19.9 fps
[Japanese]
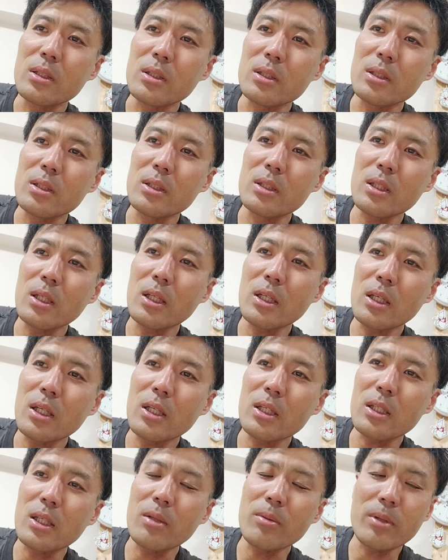いや
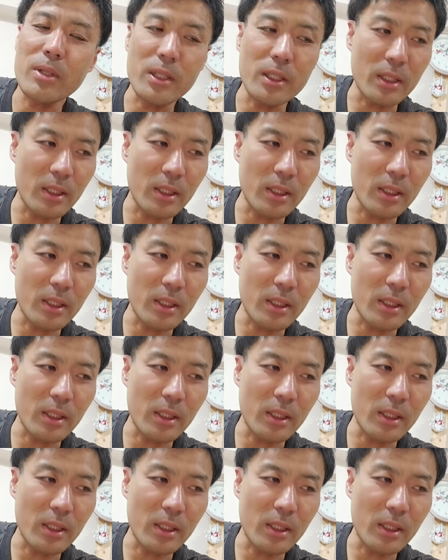やばい